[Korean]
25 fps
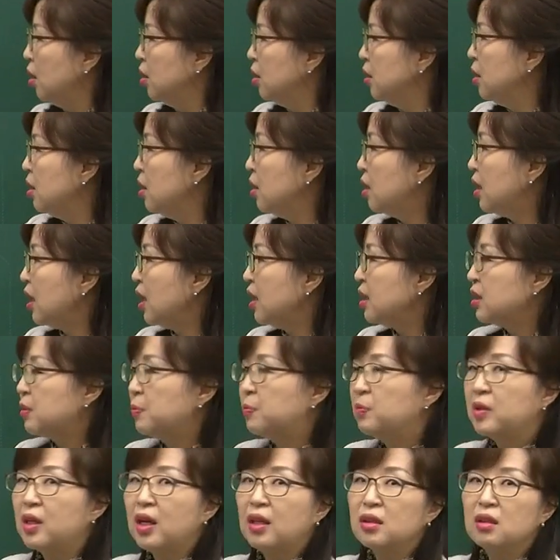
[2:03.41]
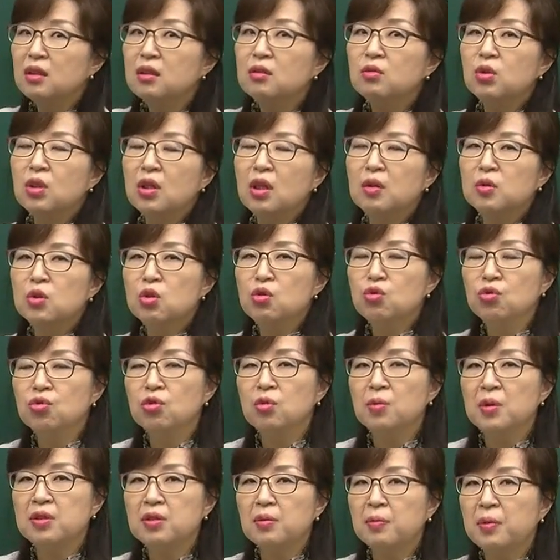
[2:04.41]
을까 싶다는 우리가 뭐
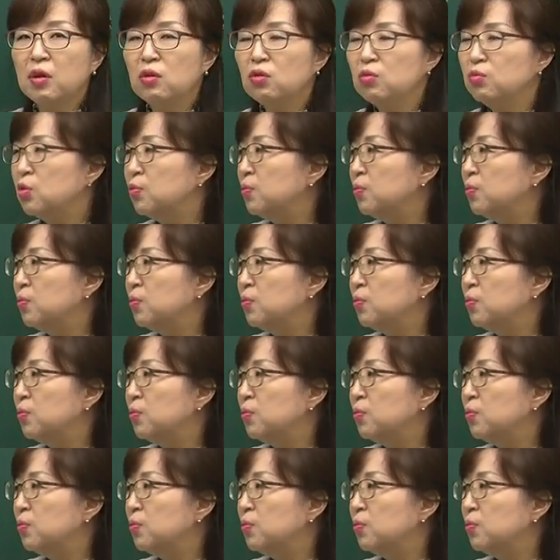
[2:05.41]
중급에서 배운